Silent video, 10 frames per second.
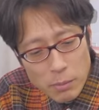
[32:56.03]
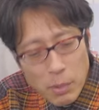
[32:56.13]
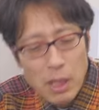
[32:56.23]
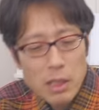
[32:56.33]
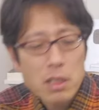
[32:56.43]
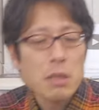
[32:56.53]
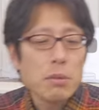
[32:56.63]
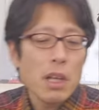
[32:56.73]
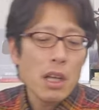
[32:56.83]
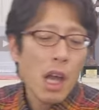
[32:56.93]
まあ一
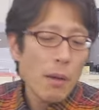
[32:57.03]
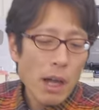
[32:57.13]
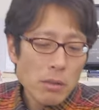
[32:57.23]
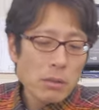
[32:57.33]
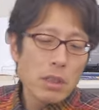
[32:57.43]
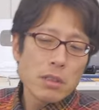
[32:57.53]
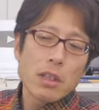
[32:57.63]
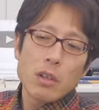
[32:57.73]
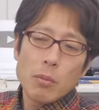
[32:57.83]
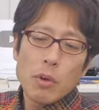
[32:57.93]
部例外はあるんです
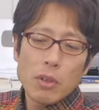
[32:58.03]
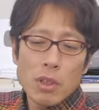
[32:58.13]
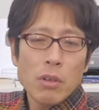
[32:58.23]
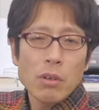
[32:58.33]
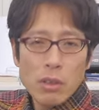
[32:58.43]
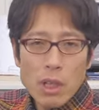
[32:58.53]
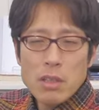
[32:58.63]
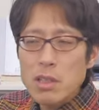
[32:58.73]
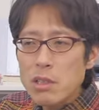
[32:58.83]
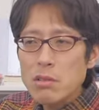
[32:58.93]
けれども、基本ね
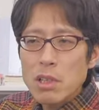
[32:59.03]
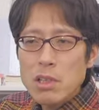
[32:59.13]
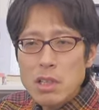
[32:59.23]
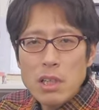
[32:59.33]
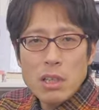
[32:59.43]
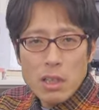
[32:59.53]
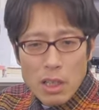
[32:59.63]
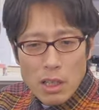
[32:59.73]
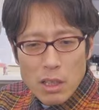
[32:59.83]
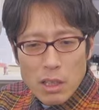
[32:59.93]
自由だ人権
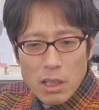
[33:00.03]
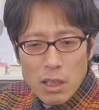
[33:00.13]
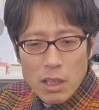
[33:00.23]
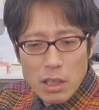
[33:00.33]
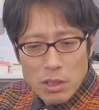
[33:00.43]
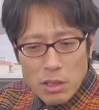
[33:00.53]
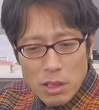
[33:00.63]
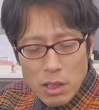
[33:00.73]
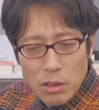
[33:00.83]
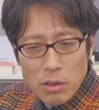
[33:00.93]
だ、
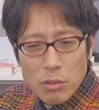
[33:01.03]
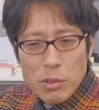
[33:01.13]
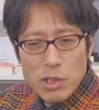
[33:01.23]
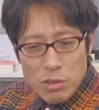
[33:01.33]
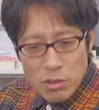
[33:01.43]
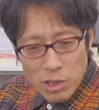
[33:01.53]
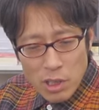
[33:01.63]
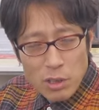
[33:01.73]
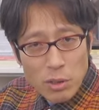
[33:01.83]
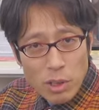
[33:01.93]
民主主義
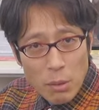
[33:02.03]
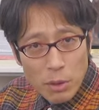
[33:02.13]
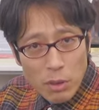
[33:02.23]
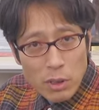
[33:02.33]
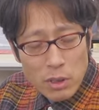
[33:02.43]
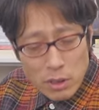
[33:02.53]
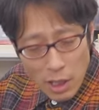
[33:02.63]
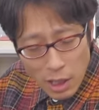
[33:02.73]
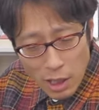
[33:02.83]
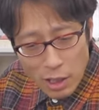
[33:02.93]
だ、そんなものをです
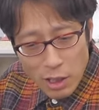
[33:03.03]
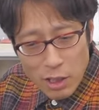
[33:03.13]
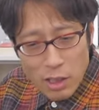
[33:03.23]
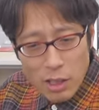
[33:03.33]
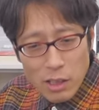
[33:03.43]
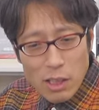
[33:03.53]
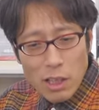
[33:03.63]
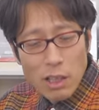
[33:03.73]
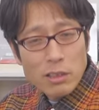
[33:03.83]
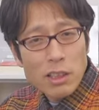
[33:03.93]
ね、
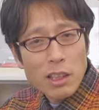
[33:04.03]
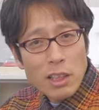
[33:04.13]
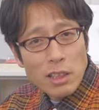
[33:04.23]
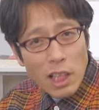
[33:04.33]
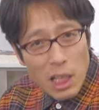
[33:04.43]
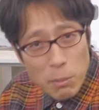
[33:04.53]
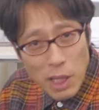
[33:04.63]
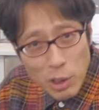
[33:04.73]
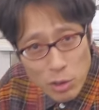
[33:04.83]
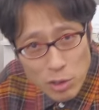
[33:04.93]
大学出てからさらに
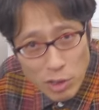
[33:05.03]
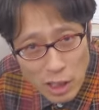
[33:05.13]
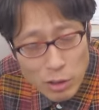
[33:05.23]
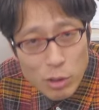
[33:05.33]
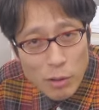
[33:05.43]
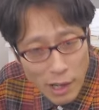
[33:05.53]
勉強しようなんていうの